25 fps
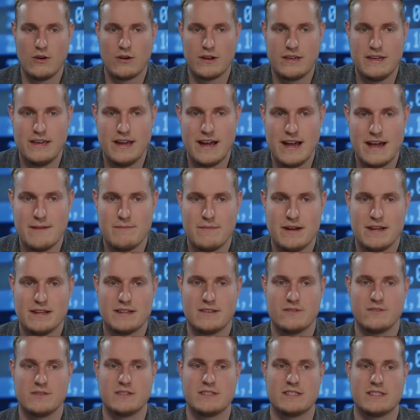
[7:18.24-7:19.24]
auch hier einmal
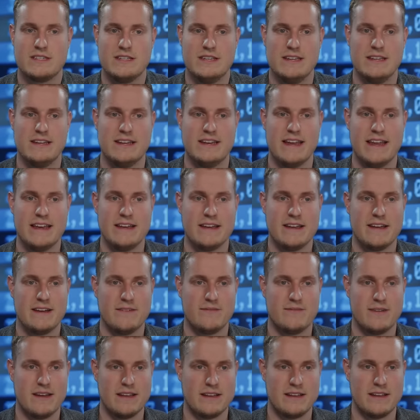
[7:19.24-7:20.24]
uns die
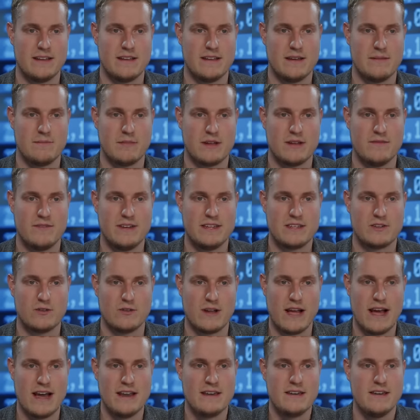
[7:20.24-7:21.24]

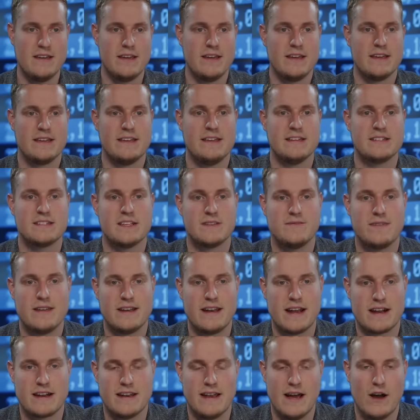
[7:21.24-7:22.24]
Ländergewichtung an. Hier sind wir
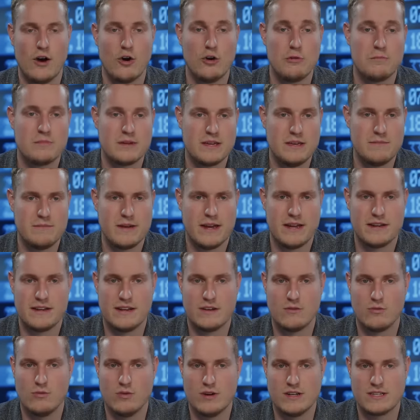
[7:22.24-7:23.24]
na klar auch primär in
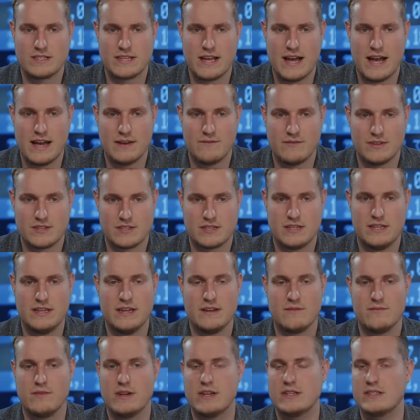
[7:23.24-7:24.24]
den USA
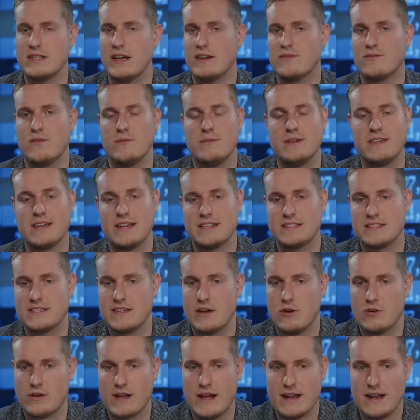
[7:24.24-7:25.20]
investiert. Wie gesagt, für mich an sich auch